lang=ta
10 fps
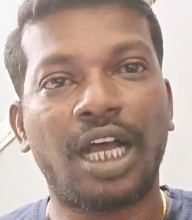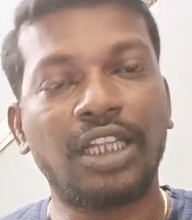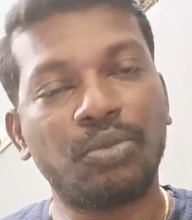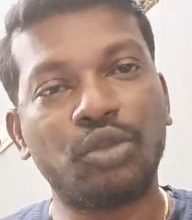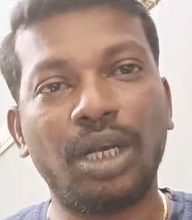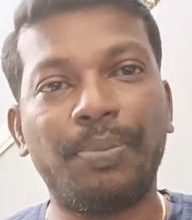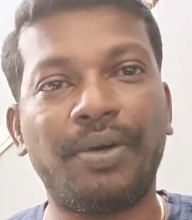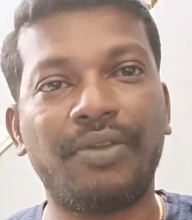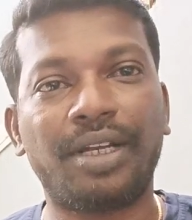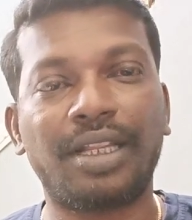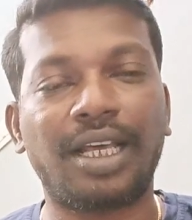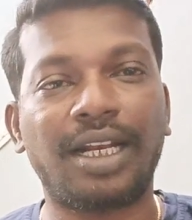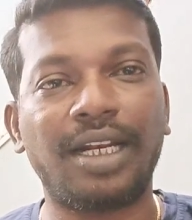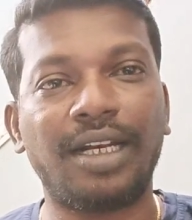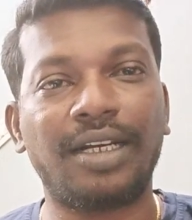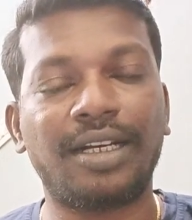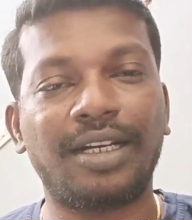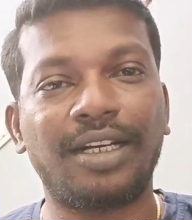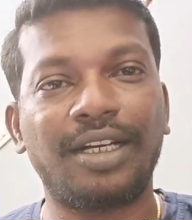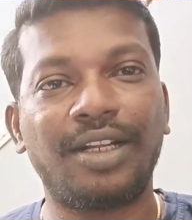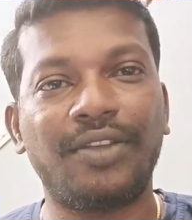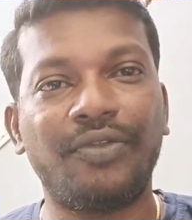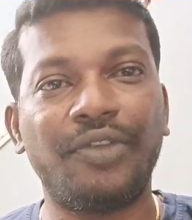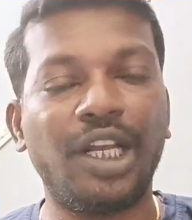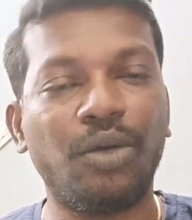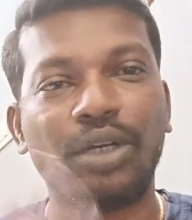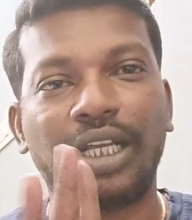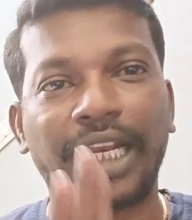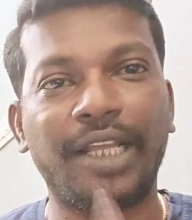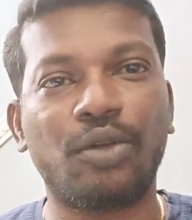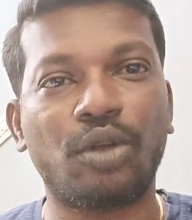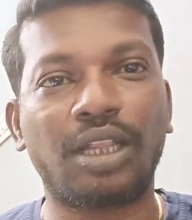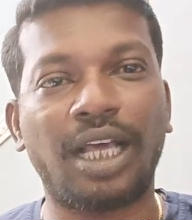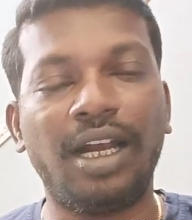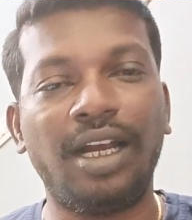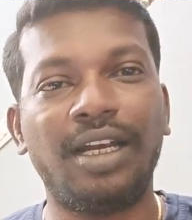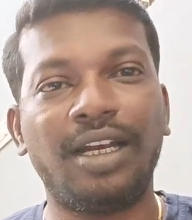அந்த முதல் பவர்தாரர் வேறு ஒரு கிரையம் கொடுத்தால்